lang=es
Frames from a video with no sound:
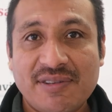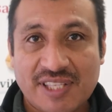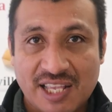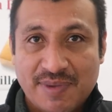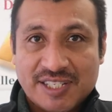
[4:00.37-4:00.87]
que
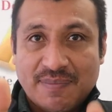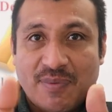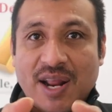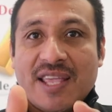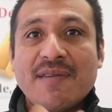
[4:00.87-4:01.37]
ustedes me echan
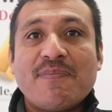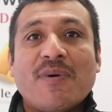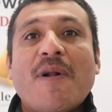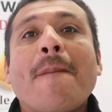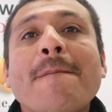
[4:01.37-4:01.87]
por ahí,
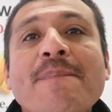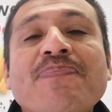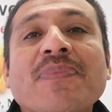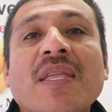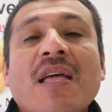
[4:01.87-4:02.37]
por,
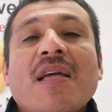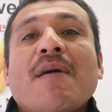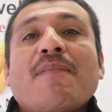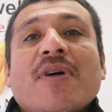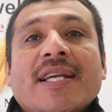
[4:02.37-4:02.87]

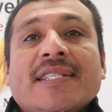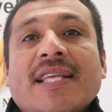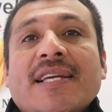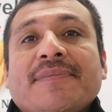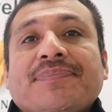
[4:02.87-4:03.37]
por
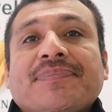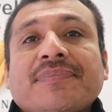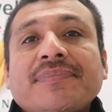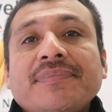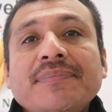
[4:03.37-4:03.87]
este,
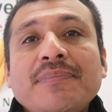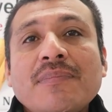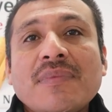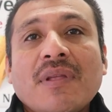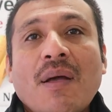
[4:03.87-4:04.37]

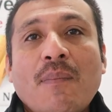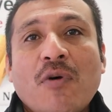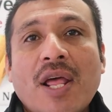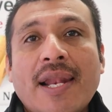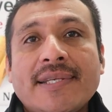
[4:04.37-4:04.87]

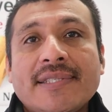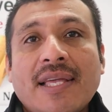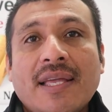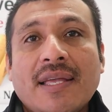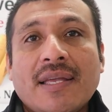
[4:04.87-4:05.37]
por el
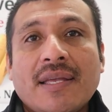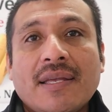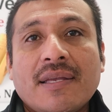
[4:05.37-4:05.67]
este,